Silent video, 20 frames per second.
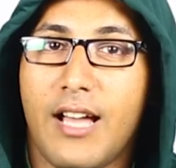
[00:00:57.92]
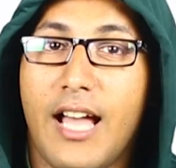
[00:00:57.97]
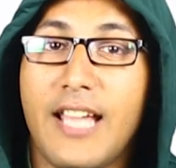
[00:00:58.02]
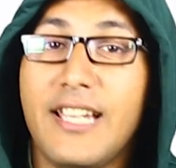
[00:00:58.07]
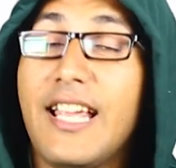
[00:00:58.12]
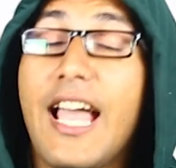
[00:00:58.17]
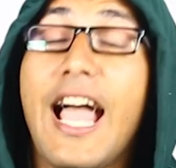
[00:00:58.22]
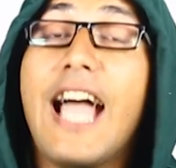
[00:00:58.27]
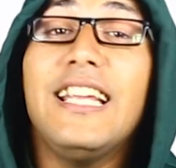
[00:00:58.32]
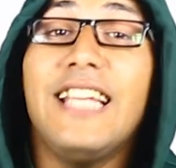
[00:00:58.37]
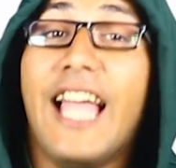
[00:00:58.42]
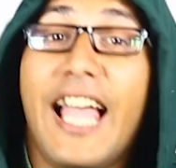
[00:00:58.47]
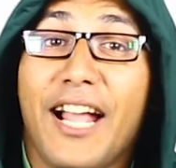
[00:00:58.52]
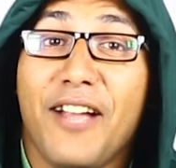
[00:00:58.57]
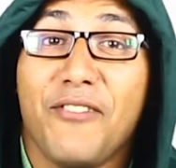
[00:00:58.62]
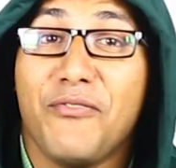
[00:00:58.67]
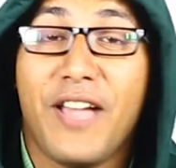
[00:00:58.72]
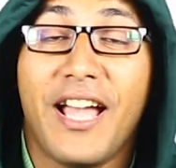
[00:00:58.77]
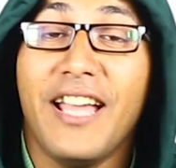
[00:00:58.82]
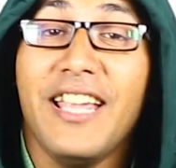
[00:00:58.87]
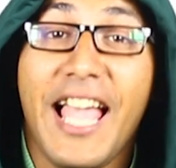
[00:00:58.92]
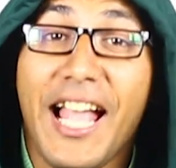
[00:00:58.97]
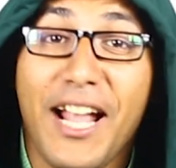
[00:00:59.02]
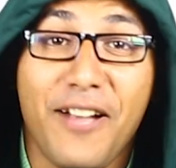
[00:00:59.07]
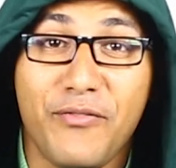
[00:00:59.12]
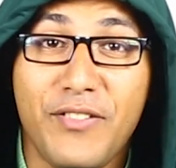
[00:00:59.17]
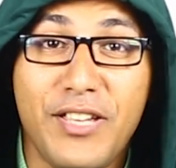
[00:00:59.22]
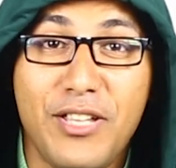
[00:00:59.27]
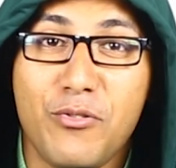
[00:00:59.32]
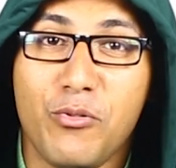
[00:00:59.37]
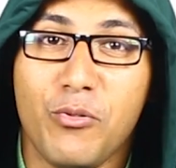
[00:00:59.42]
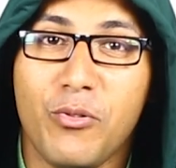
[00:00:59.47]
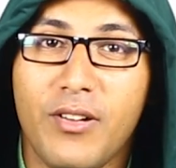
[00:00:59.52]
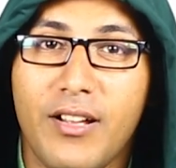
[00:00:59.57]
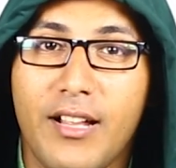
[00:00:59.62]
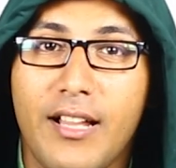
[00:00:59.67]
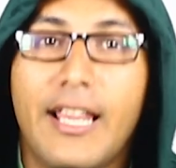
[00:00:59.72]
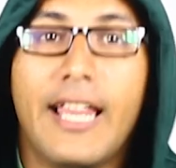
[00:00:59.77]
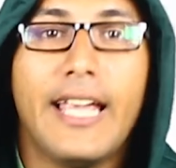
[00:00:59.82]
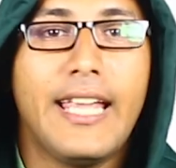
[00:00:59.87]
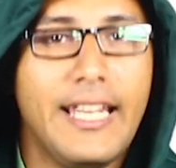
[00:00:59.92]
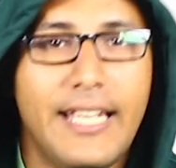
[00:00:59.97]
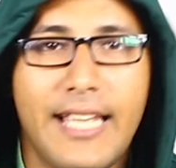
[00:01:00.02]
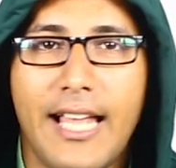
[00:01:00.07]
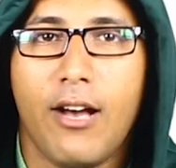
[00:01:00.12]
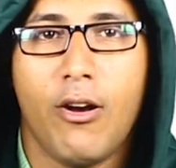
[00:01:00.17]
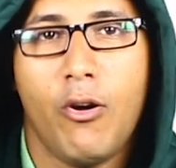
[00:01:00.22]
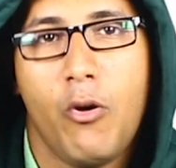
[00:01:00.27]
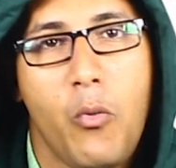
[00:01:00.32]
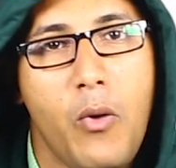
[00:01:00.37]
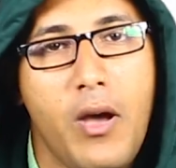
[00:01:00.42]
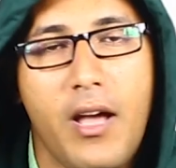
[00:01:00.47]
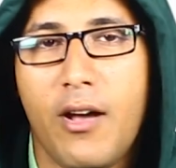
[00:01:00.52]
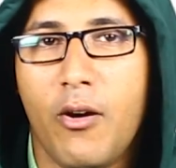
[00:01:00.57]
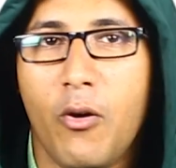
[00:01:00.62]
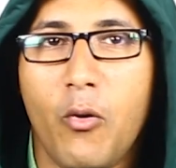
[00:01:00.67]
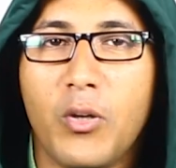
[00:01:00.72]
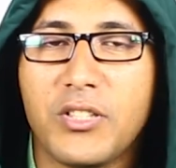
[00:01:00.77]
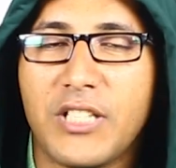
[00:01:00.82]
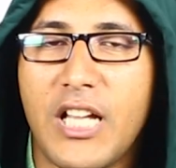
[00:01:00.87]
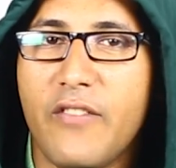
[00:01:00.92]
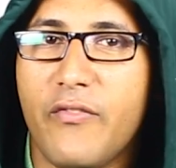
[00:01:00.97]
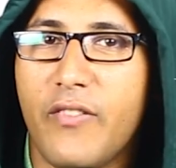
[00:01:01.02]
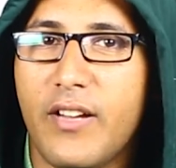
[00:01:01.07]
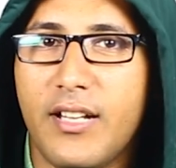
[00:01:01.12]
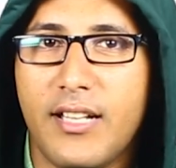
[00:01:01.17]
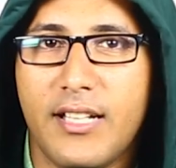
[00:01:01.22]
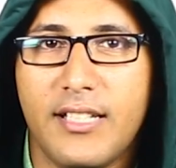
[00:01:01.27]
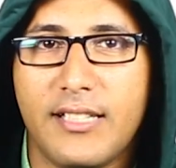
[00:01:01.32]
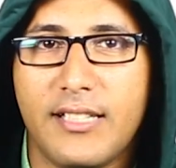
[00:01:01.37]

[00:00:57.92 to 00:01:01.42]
اي اي حاجه في اي حاجه فينه لكن لا هو هو شايفه ان